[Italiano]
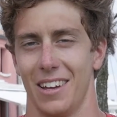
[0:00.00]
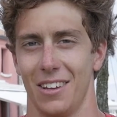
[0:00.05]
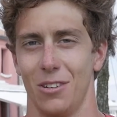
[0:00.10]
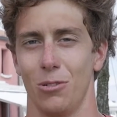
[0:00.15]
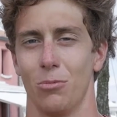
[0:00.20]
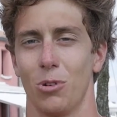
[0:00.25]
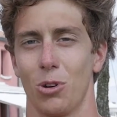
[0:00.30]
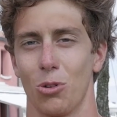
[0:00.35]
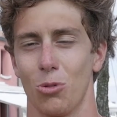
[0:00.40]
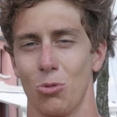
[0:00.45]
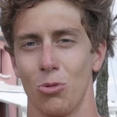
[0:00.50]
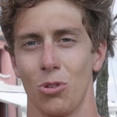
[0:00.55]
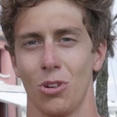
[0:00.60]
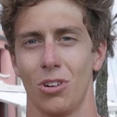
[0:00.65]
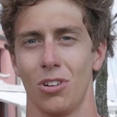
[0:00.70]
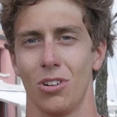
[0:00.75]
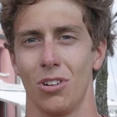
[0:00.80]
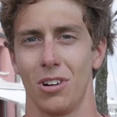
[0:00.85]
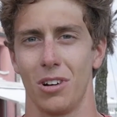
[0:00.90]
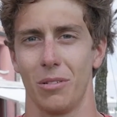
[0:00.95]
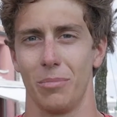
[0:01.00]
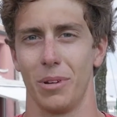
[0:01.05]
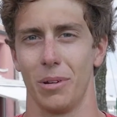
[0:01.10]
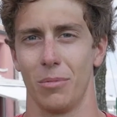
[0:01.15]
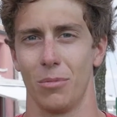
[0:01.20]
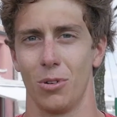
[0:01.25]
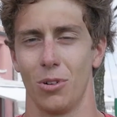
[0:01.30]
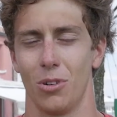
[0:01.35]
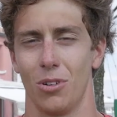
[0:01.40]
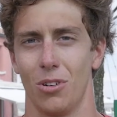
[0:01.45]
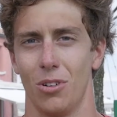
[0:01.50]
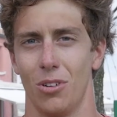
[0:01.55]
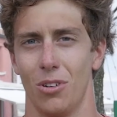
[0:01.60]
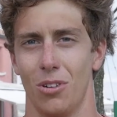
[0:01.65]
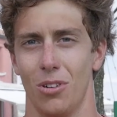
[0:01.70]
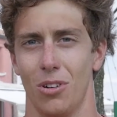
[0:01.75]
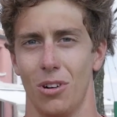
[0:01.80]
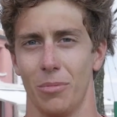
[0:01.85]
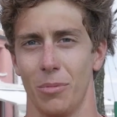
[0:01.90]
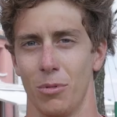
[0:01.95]
numero uno
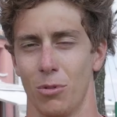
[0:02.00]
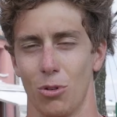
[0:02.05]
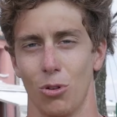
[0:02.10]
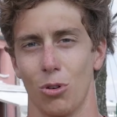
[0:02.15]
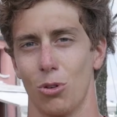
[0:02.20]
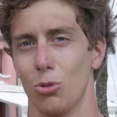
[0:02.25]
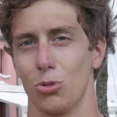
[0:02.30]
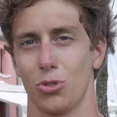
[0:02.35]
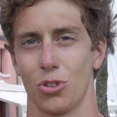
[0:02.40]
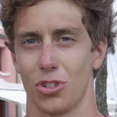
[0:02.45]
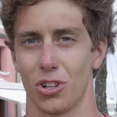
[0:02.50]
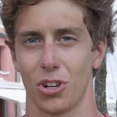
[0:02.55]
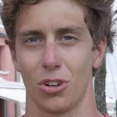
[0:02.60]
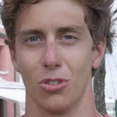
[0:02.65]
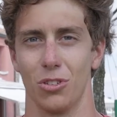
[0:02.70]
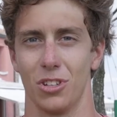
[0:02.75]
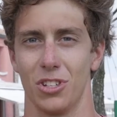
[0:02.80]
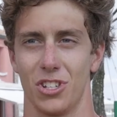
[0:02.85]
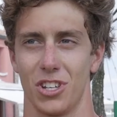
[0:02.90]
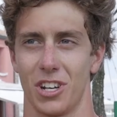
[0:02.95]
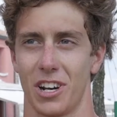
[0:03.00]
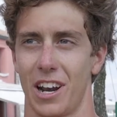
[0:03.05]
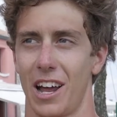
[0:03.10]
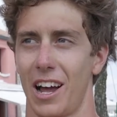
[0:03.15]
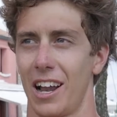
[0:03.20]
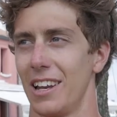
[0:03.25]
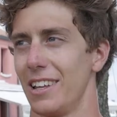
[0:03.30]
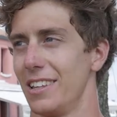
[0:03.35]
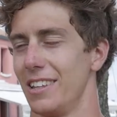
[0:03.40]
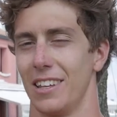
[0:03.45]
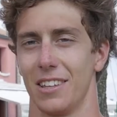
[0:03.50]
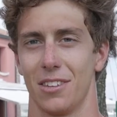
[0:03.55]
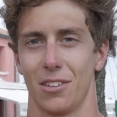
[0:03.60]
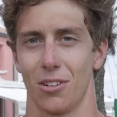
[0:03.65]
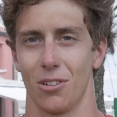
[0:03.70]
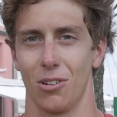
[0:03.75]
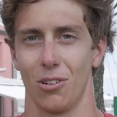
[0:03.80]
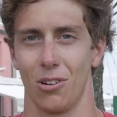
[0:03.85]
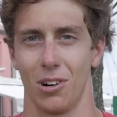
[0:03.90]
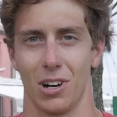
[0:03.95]
abbiamo, abbiamo concluso secondo in generale
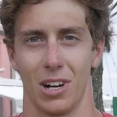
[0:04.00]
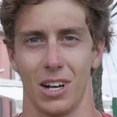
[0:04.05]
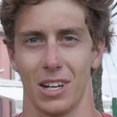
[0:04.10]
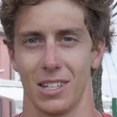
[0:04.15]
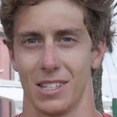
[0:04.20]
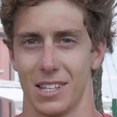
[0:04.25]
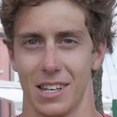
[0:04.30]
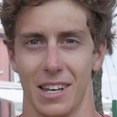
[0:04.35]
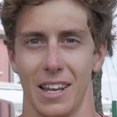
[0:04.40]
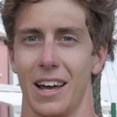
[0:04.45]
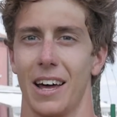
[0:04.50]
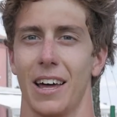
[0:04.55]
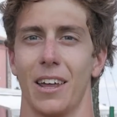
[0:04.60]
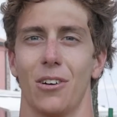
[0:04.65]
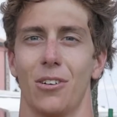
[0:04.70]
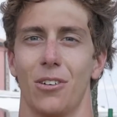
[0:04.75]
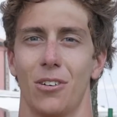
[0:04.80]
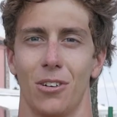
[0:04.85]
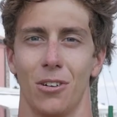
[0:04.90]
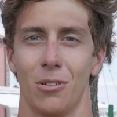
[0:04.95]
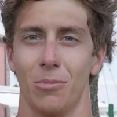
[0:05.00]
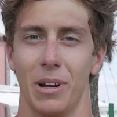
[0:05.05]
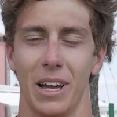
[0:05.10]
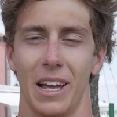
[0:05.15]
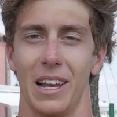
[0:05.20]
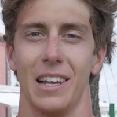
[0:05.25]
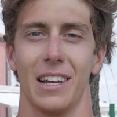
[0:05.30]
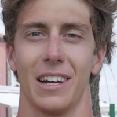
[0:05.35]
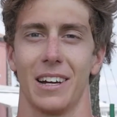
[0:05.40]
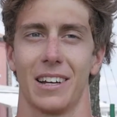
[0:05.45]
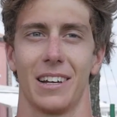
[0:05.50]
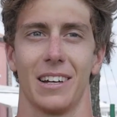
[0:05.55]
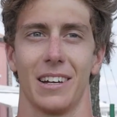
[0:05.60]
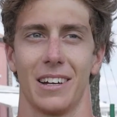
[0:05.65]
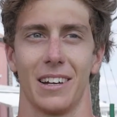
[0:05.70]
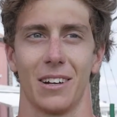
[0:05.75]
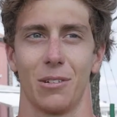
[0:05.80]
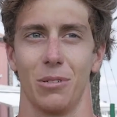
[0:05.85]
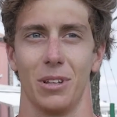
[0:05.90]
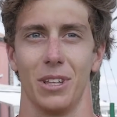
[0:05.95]
dietro a Zennaro,
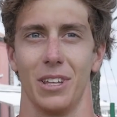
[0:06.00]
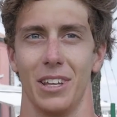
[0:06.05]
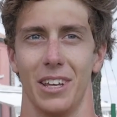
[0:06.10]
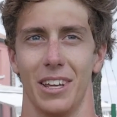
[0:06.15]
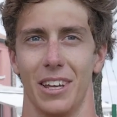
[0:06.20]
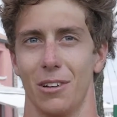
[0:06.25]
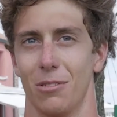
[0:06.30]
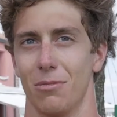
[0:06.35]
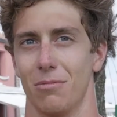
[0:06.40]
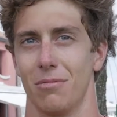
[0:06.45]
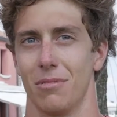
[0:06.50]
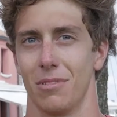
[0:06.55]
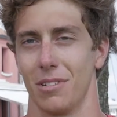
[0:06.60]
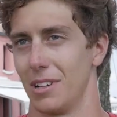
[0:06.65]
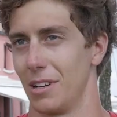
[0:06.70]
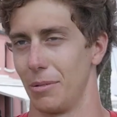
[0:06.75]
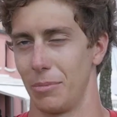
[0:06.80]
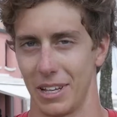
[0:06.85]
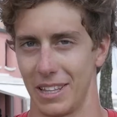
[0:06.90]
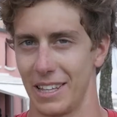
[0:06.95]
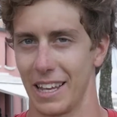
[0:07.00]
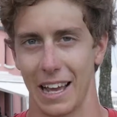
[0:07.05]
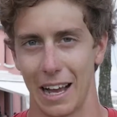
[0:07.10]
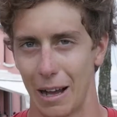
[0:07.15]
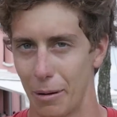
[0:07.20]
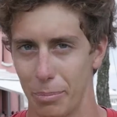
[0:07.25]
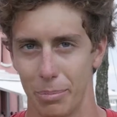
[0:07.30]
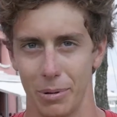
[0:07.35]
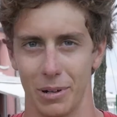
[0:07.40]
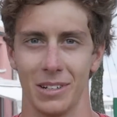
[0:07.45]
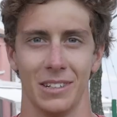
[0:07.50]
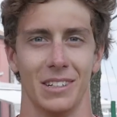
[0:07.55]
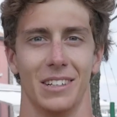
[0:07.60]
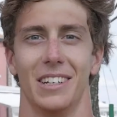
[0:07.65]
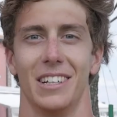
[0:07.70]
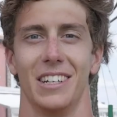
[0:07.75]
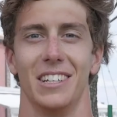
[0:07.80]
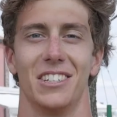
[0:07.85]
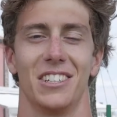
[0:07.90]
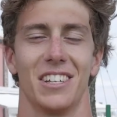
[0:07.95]
Meliak, quindi un mind the gap
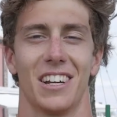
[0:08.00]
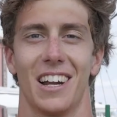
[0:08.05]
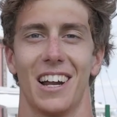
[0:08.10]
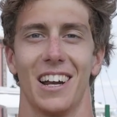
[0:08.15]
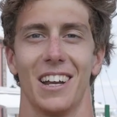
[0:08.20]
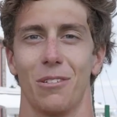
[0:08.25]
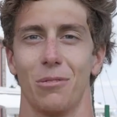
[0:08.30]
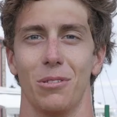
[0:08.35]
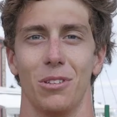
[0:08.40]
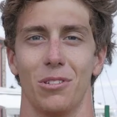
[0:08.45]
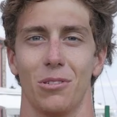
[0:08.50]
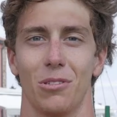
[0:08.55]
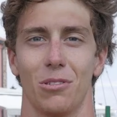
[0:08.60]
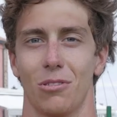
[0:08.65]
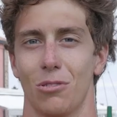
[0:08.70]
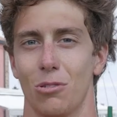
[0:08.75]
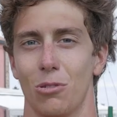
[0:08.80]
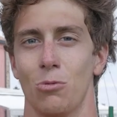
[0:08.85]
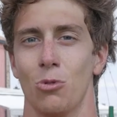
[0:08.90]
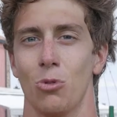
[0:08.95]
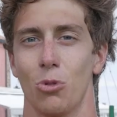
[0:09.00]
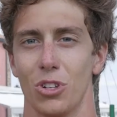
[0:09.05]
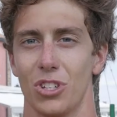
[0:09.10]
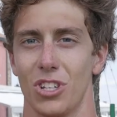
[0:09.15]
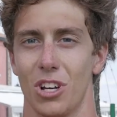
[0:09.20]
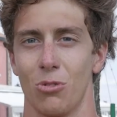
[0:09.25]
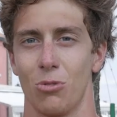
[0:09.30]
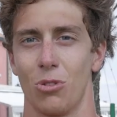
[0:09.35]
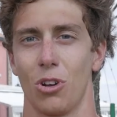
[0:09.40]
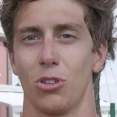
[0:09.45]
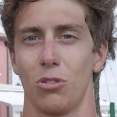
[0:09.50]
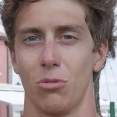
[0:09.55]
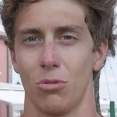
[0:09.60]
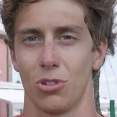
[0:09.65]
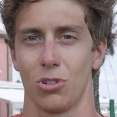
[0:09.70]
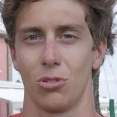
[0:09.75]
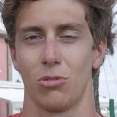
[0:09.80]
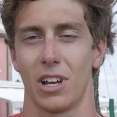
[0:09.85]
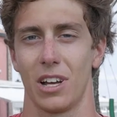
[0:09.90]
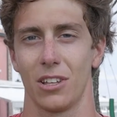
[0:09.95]
in generale, quindi comunque già un ottimo
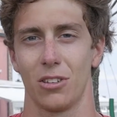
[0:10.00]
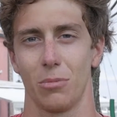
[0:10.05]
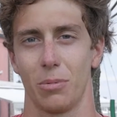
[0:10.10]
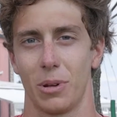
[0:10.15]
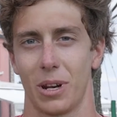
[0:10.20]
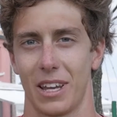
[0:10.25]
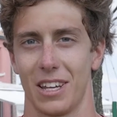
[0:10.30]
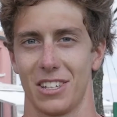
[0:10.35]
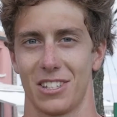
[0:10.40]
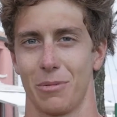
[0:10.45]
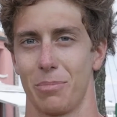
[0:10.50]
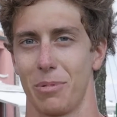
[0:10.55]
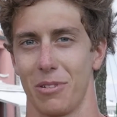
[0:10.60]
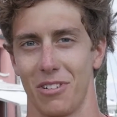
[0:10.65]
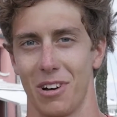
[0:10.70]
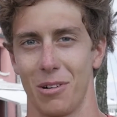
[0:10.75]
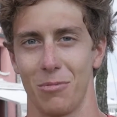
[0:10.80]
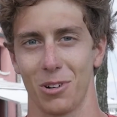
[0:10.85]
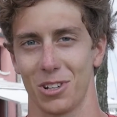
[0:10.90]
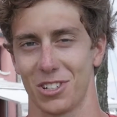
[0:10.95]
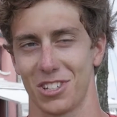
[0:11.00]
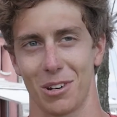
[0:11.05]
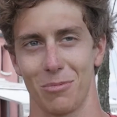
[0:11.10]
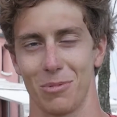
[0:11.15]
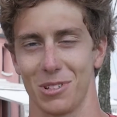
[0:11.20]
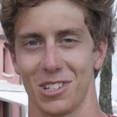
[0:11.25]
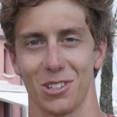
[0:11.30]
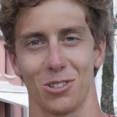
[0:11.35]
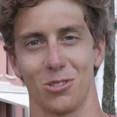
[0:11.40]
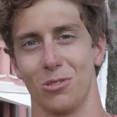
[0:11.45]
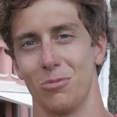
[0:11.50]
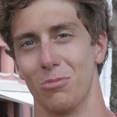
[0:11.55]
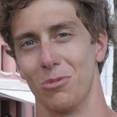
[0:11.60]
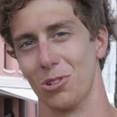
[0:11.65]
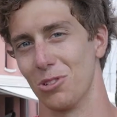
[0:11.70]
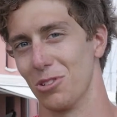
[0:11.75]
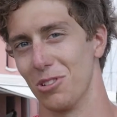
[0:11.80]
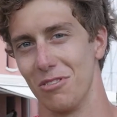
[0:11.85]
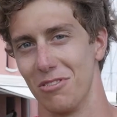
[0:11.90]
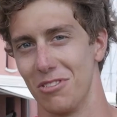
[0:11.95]
risultato perché sapevamo che sarebbe stato
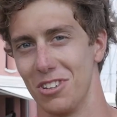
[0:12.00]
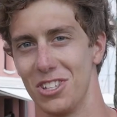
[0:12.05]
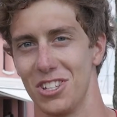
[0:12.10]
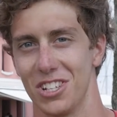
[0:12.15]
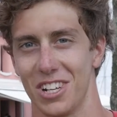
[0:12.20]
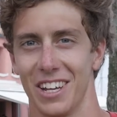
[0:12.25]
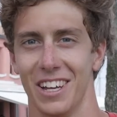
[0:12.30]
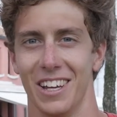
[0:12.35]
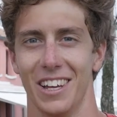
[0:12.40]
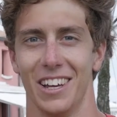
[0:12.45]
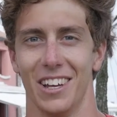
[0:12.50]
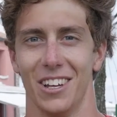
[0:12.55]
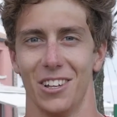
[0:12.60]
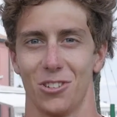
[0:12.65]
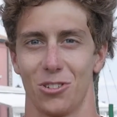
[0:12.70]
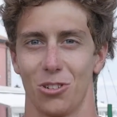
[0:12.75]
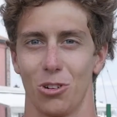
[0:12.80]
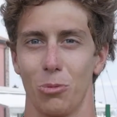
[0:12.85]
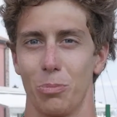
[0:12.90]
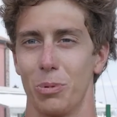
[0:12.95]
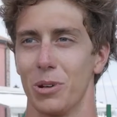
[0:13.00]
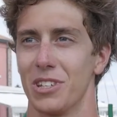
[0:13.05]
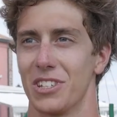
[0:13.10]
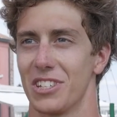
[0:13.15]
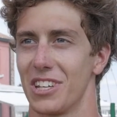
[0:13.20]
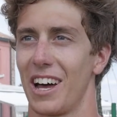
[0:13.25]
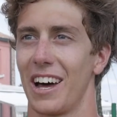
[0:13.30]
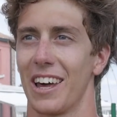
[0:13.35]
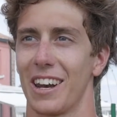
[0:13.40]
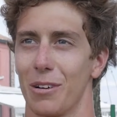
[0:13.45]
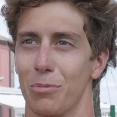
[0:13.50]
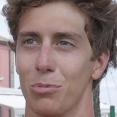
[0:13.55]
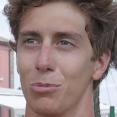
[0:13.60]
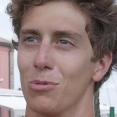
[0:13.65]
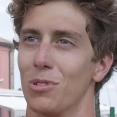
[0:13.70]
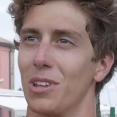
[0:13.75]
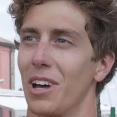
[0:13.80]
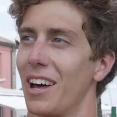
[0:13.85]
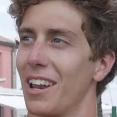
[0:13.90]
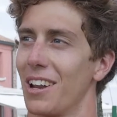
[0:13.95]
molto difficile solo pensare a
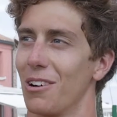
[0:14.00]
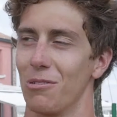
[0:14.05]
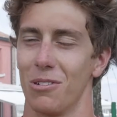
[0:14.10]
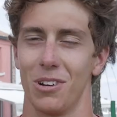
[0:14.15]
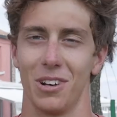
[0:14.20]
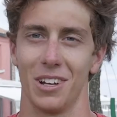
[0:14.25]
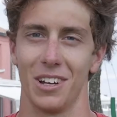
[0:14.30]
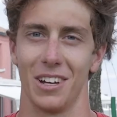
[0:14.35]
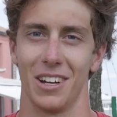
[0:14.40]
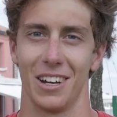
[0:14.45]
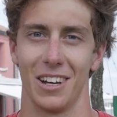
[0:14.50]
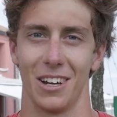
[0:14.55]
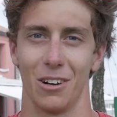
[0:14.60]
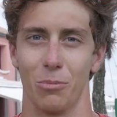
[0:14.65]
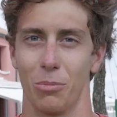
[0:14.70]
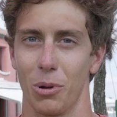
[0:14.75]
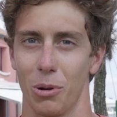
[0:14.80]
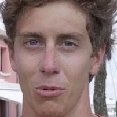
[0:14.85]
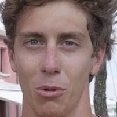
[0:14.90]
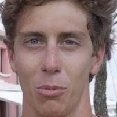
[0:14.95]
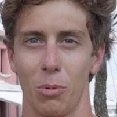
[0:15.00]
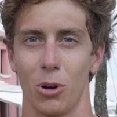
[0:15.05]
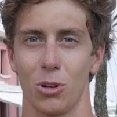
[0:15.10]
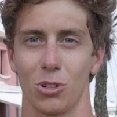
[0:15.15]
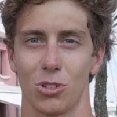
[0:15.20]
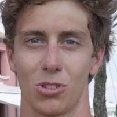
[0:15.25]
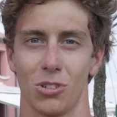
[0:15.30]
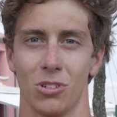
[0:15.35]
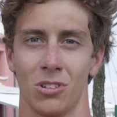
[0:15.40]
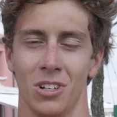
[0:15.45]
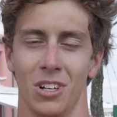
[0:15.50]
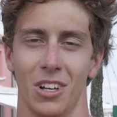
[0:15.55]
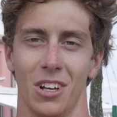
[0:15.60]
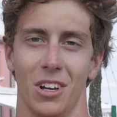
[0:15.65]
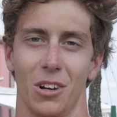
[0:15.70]
puntare un, un primo posto,